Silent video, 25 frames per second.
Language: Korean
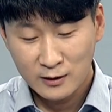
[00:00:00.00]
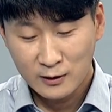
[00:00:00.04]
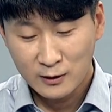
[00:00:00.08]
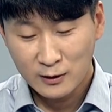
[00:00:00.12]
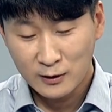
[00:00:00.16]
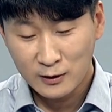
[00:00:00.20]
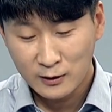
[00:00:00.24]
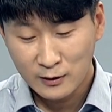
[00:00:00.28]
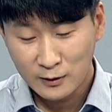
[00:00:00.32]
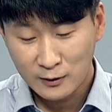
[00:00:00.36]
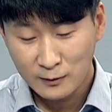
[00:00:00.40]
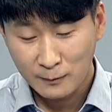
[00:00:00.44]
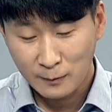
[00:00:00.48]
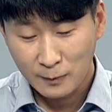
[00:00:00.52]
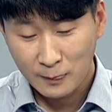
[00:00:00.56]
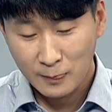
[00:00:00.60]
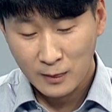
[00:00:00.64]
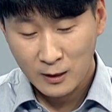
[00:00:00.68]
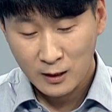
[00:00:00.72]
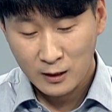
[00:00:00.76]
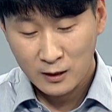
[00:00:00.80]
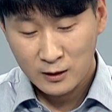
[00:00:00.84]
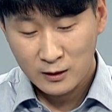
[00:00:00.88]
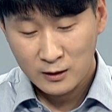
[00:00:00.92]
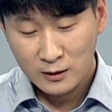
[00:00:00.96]
어,
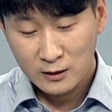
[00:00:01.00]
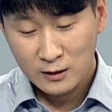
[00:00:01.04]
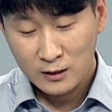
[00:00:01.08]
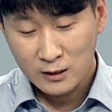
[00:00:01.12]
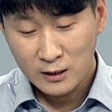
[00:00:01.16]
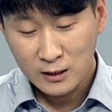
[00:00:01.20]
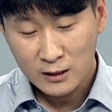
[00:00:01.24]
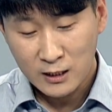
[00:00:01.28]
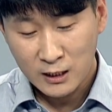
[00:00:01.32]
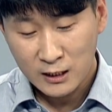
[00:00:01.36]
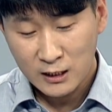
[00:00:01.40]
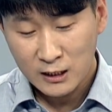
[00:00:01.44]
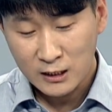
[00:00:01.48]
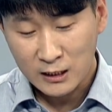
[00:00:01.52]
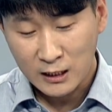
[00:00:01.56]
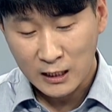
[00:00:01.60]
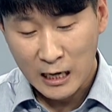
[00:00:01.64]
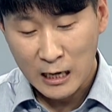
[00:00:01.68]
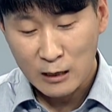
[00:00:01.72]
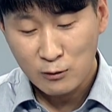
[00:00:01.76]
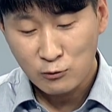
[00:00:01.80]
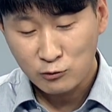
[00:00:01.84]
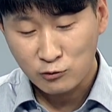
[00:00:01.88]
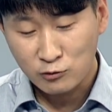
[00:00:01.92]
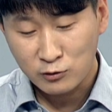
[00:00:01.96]
일단은
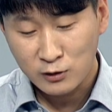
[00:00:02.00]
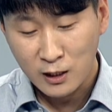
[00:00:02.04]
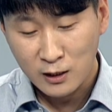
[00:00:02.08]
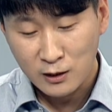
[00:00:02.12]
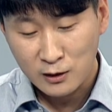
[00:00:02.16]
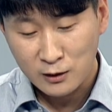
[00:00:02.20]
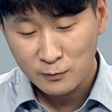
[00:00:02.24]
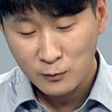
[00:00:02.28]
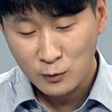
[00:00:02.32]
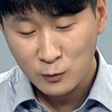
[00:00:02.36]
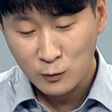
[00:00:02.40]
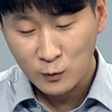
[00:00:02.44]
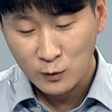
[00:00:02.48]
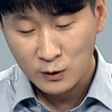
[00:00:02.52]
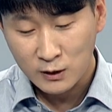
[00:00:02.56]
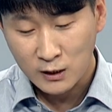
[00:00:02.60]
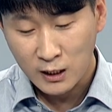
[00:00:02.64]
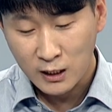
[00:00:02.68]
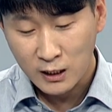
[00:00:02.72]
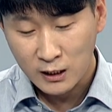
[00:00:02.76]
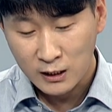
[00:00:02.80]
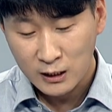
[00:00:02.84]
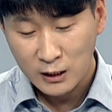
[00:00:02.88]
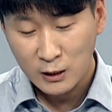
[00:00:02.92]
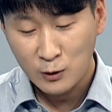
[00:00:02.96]

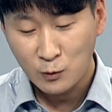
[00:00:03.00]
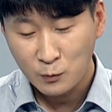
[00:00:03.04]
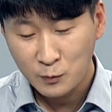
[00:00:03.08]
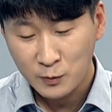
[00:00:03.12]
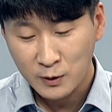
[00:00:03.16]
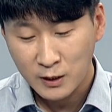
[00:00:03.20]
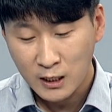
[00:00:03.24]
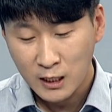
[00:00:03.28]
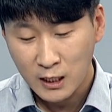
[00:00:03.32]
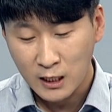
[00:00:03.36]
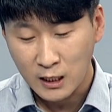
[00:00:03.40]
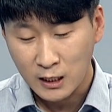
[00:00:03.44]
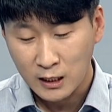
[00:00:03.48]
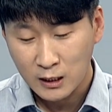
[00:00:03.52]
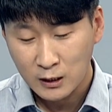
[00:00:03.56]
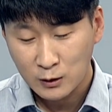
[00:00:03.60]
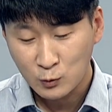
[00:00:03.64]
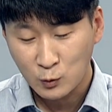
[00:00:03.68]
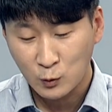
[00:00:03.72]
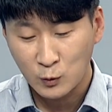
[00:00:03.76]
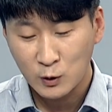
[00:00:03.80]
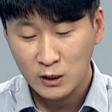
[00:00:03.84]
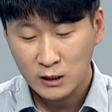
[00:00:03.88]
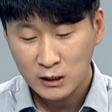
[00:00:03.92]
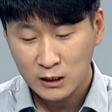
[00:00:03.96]
한국주택금융공사의 TOP가 음.
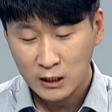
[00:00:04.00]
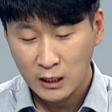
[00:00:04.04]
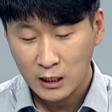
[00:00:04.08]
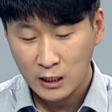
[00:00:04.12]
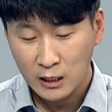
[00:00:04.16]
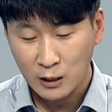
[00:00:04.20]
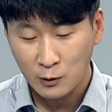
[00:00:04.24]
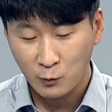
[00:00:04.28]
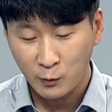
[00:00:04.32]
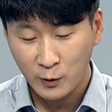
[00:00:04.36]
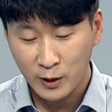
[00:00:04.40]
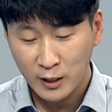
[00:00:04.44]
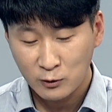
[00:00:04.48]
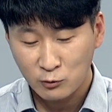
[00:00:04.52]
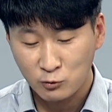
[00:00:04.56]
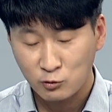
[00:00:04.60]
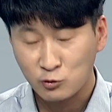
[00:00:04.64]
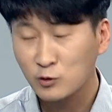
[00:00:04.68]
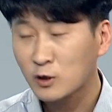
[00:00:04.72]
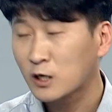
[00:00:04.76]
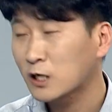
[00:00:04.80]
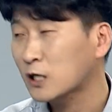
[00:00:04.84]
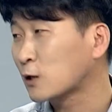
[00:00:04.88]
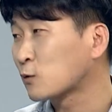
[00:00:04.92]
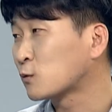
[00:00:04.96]
조직 생활에 왜
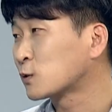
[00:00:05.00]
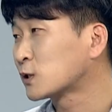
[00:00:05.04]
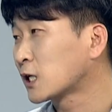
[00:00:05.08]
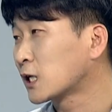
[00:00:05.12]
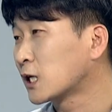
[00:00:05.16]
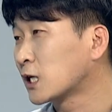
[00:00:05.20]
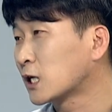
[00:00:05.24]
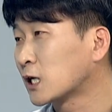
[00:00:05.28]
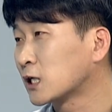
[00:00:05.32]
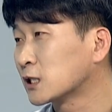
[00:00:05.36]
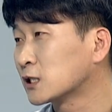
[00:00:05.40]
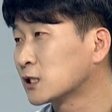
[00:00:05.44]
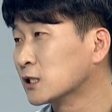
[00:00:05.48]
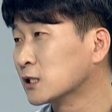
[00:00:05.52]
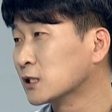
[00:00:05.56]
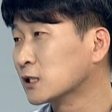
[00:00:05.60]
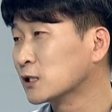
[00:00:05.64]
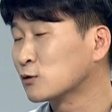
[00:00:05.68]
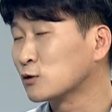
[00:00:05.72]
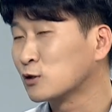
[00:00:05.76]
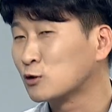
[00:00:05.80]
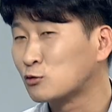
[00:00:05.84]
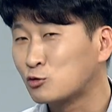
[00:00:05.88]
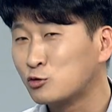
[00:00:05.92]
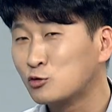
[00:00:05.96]
중요하다고 생각하시는지
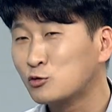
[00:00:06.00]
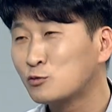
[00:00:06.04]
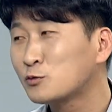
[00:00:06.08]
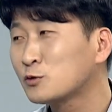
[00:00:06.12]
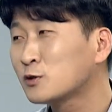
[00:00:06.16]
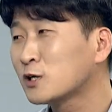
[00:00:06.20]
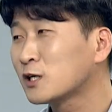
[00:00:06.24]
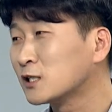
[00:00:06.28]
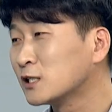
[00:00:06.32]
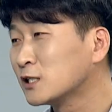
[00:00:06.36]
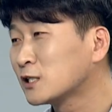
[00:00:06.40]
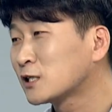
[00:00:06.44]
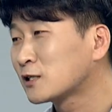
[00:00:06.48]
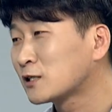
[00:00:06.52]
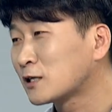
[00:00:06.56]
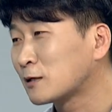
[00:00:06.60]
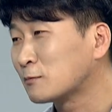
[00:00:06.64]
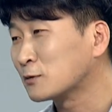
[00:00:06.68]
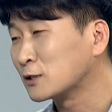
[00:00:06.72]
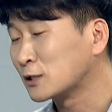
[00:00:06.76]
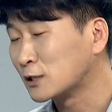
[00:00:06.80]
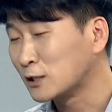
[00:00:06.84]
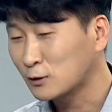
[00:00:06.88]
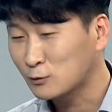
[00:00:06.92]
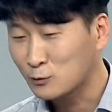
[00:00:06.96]
이 두 분의 의견을
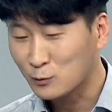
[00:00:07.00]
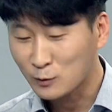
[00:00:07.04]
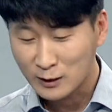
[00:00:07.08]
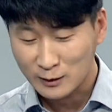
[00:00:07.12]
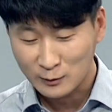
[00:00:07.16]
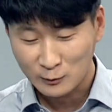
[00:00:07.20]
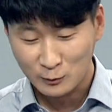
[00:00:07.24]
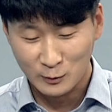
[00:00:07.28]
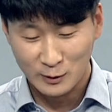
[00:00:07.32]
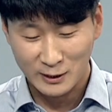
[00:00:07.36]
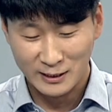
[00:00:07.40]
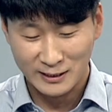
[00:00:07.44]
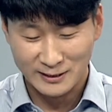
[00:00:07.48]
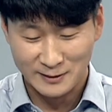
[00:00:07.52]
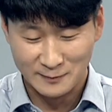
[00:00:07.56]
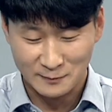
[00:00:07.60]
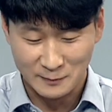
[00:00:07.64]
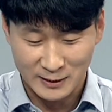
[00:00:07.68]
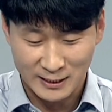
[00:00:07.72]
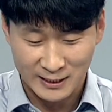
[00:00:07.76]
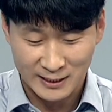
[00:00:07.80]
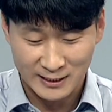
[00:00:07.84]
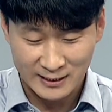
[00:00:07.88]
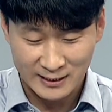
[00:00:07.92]
한번 듣고 가도록 하겠습니다.